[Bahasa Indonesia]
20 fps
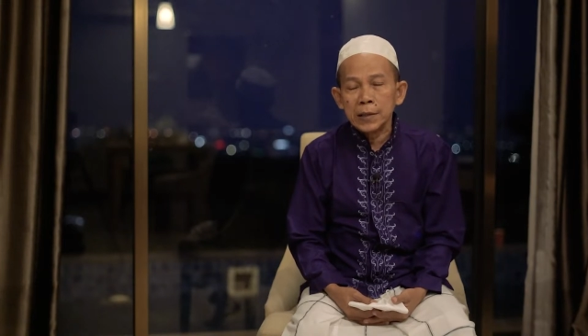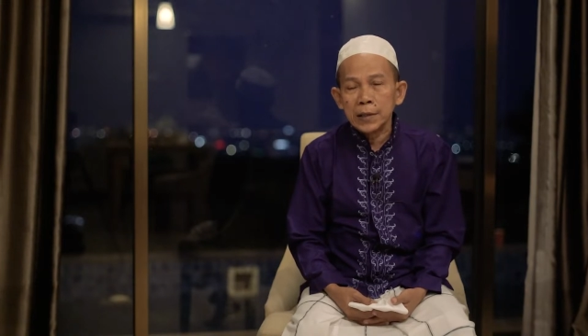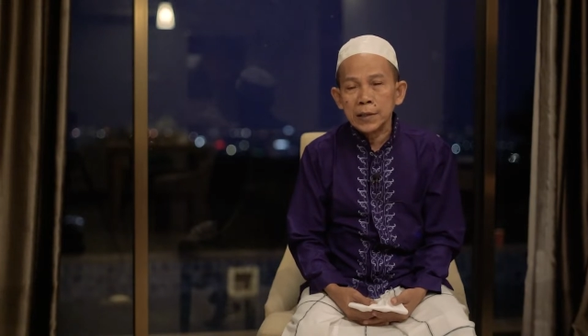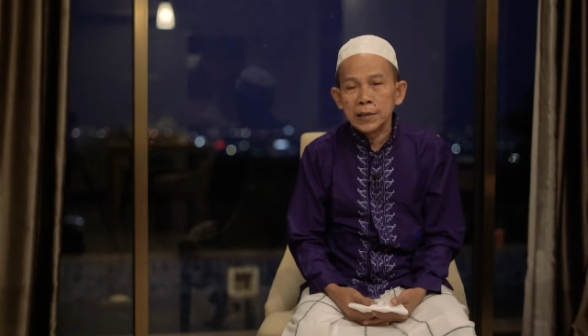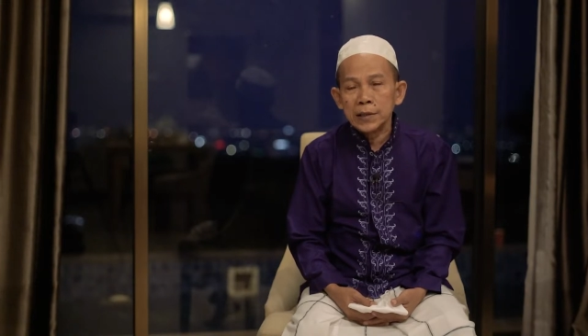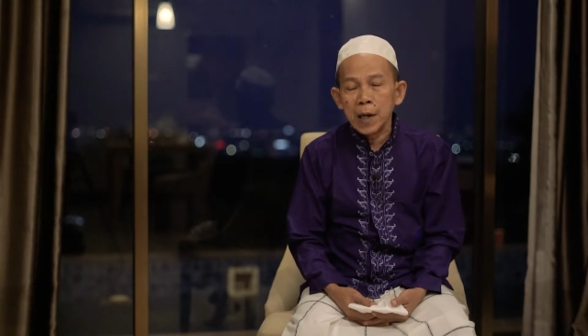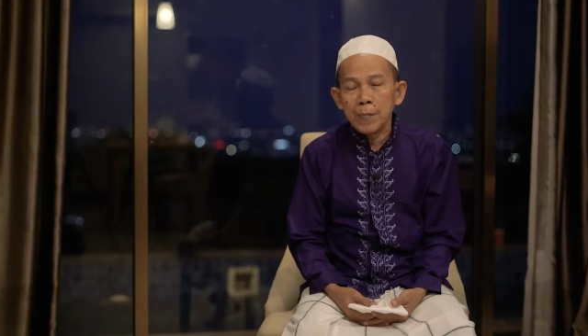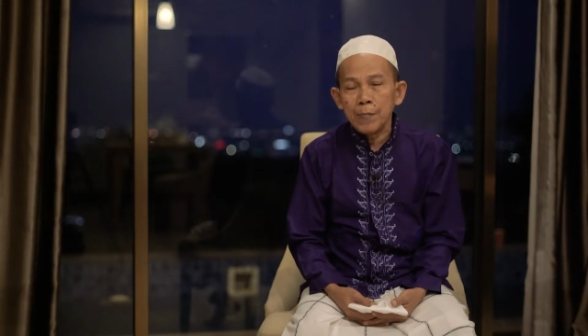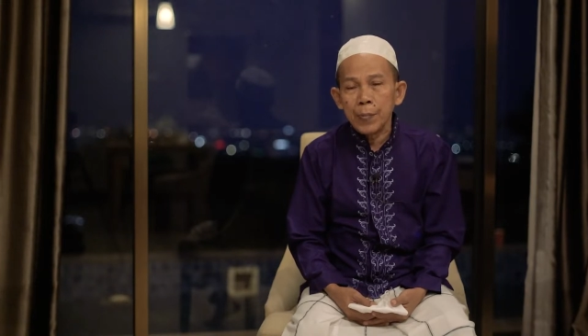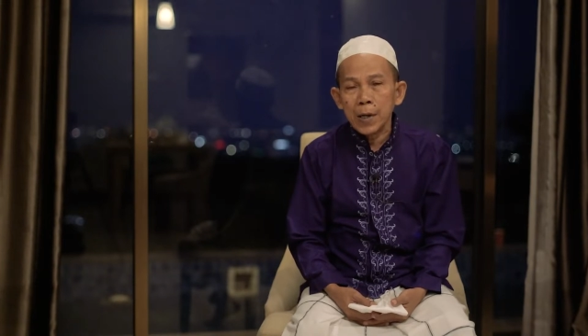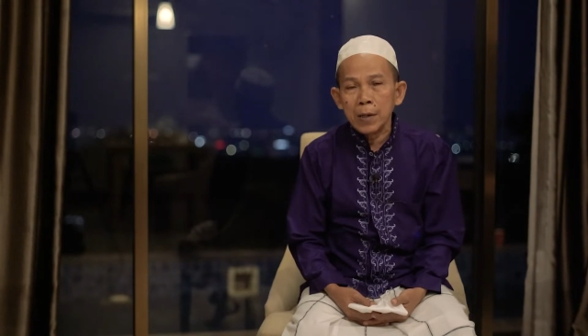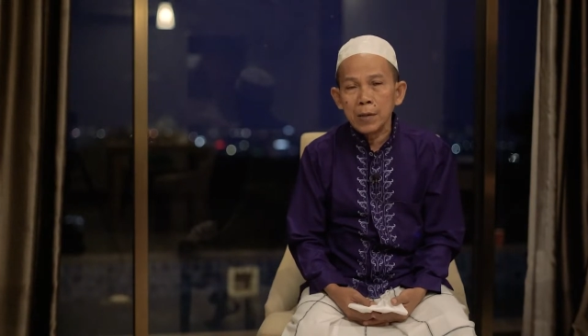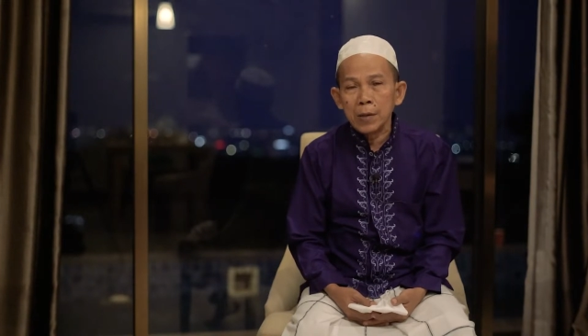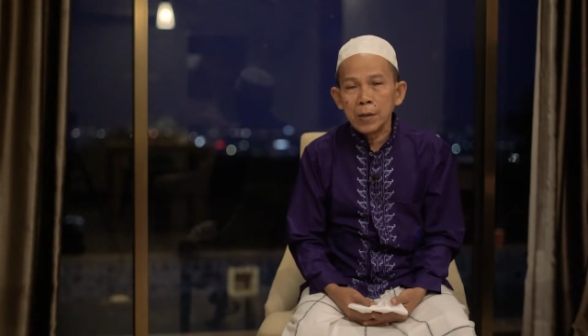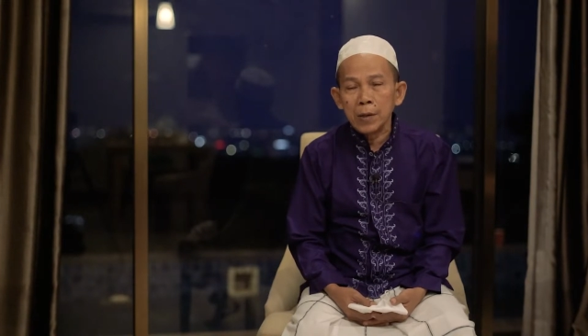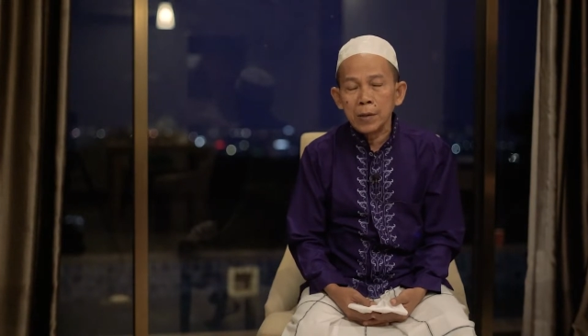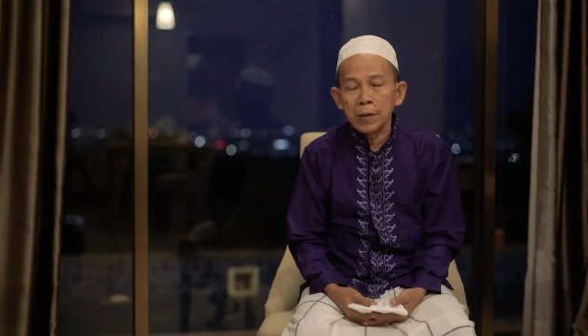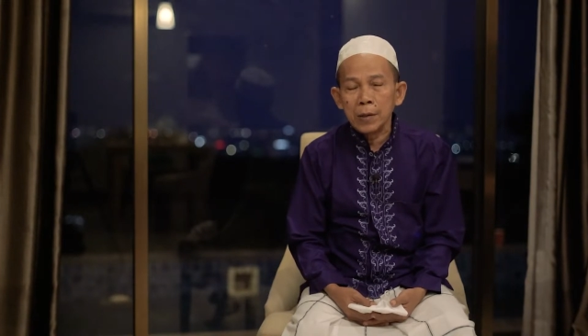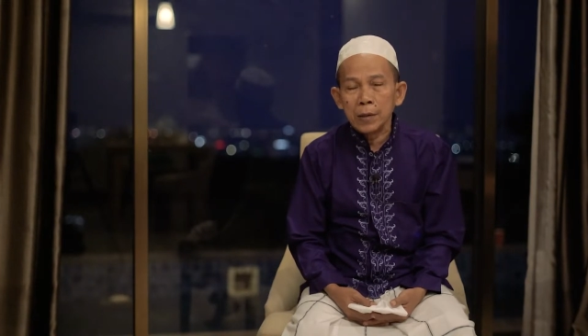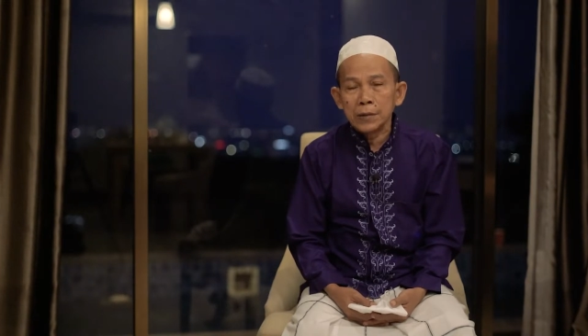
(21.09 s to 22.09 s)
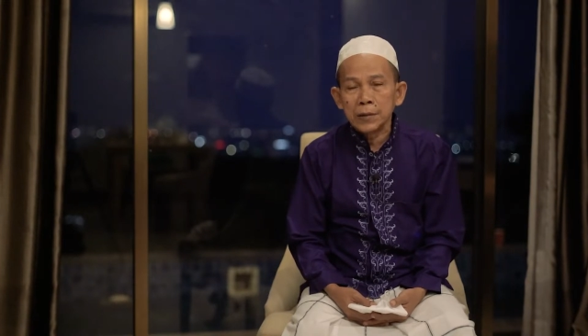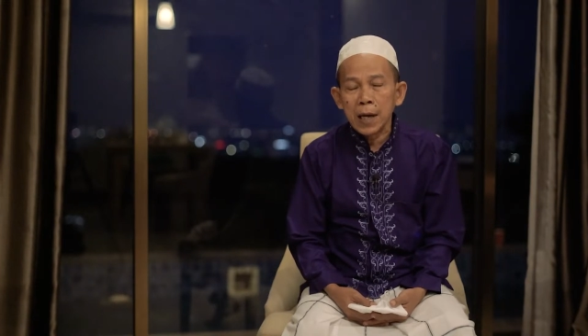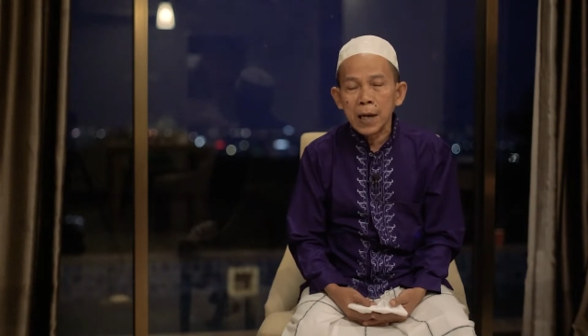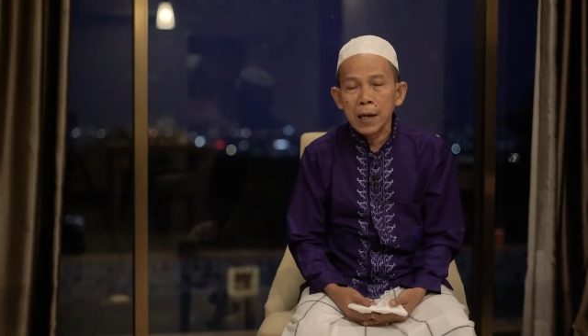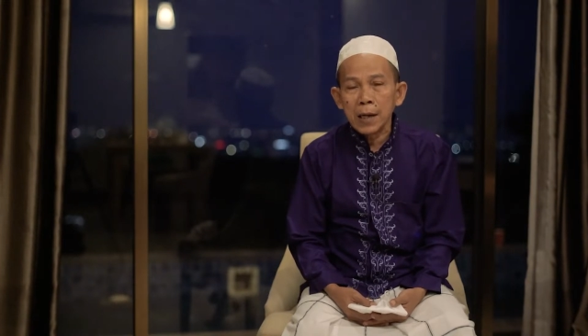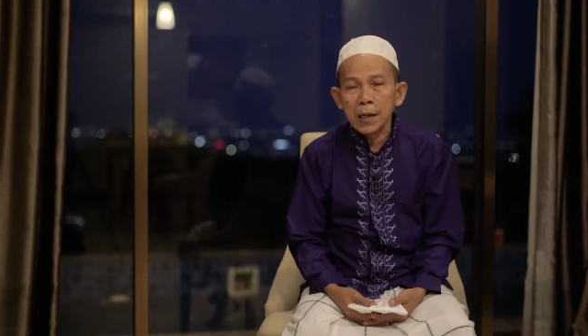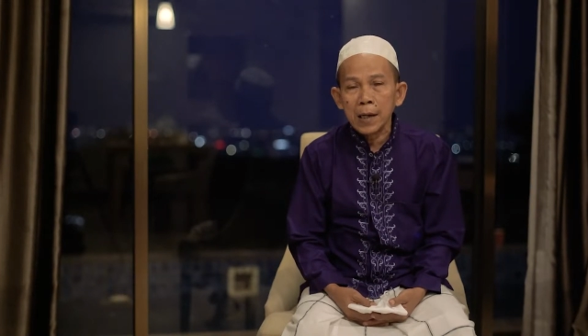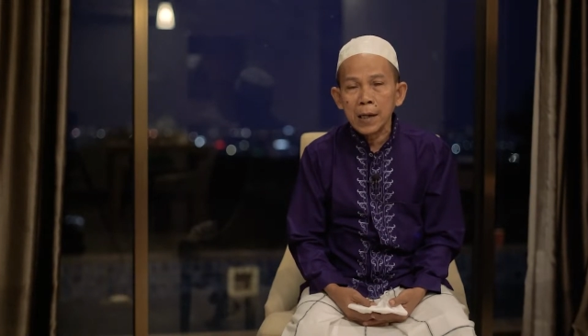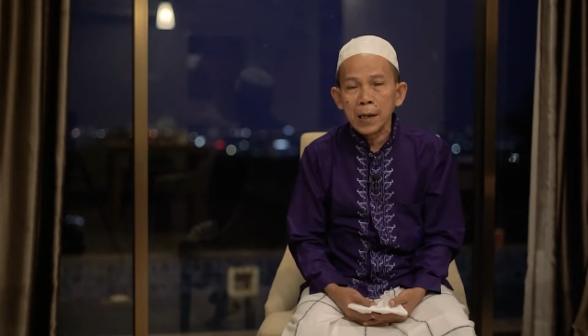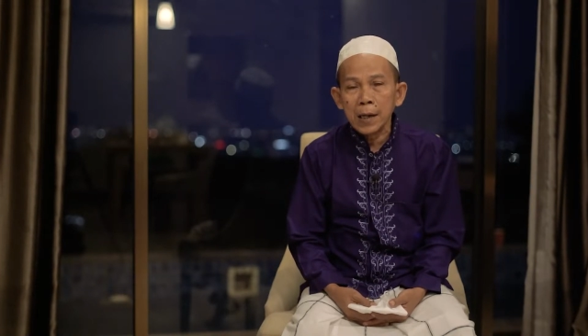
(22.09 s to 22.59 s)
dijabai oleh Allah
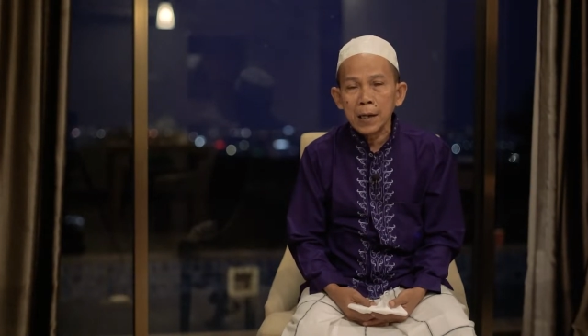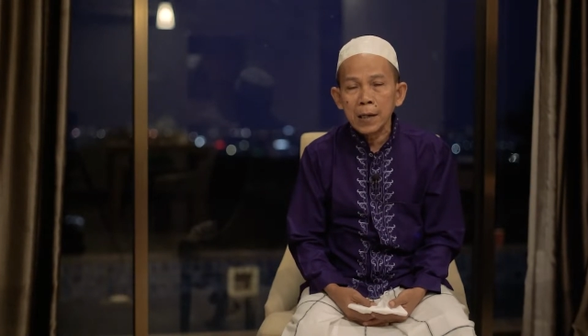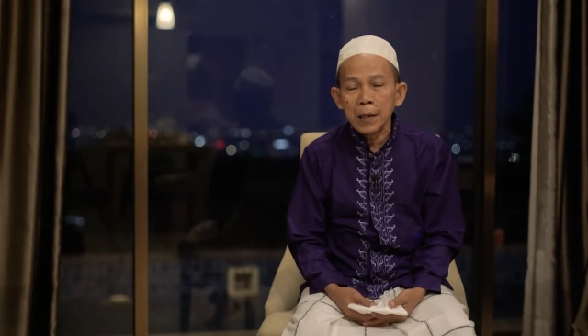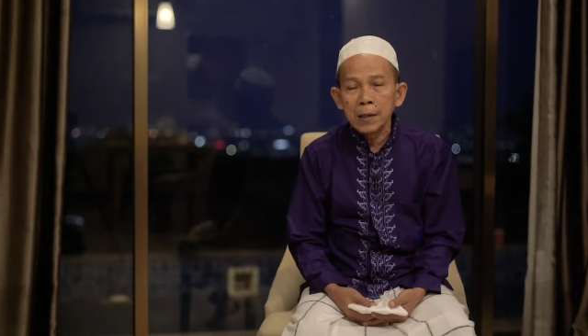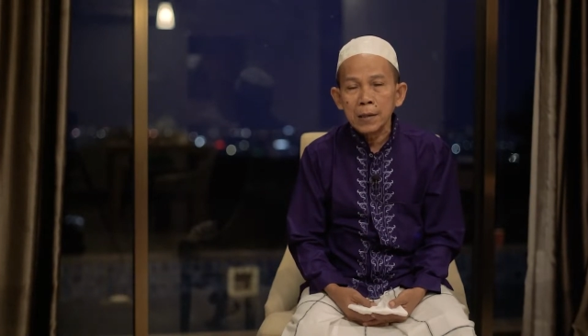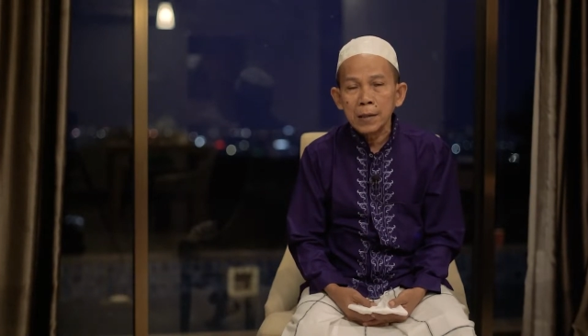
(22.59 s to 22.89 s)
taala